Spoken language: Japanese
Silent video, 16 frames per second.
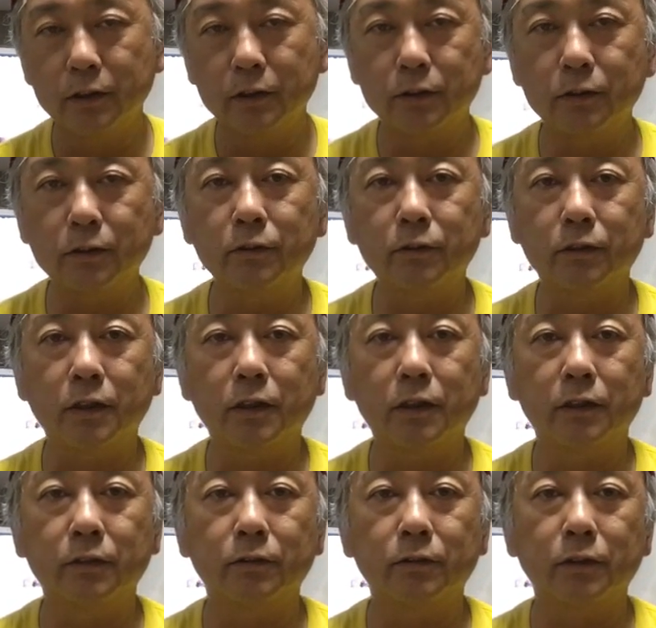そういうのをね、
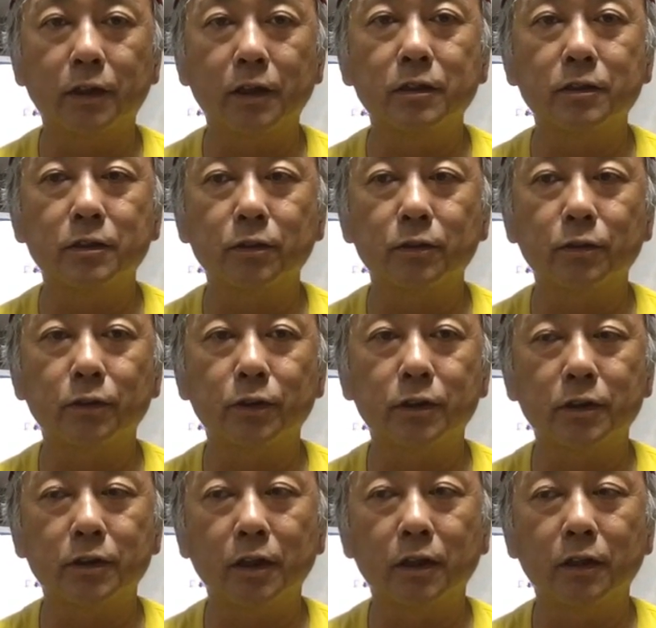あの、検証
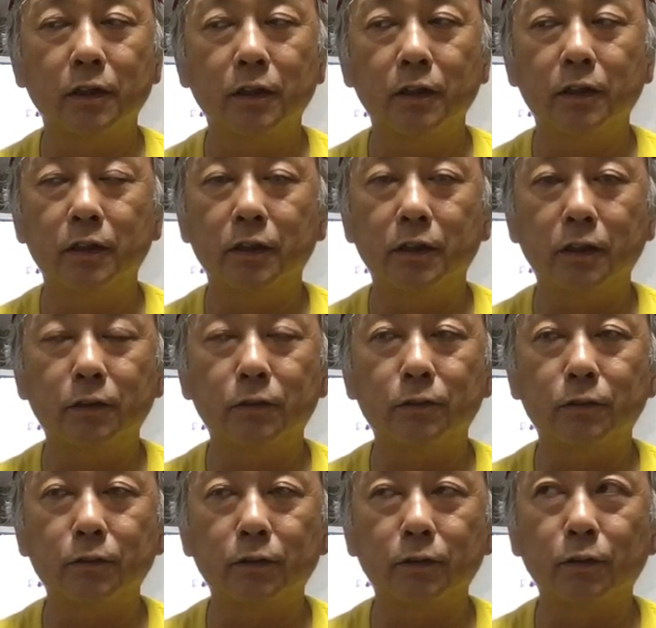していく
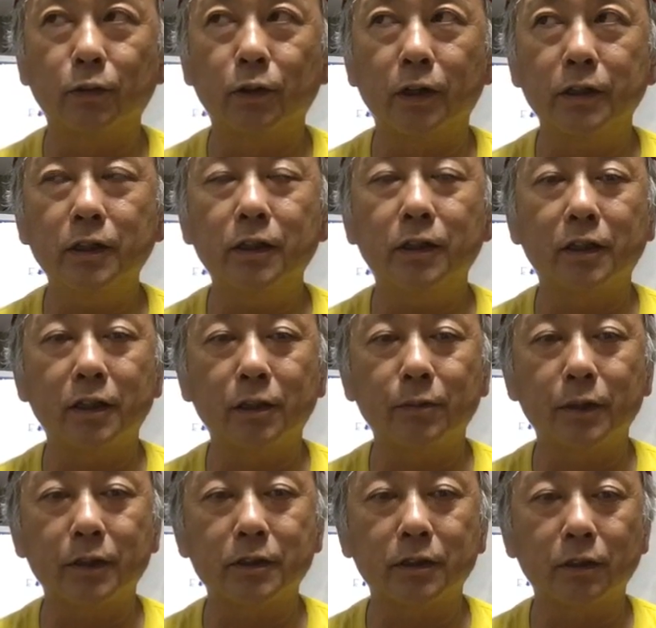動画になり
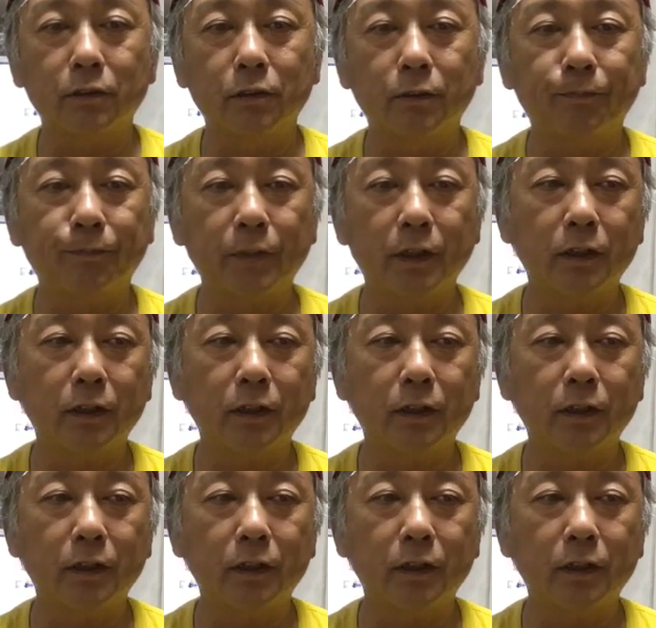ますけど、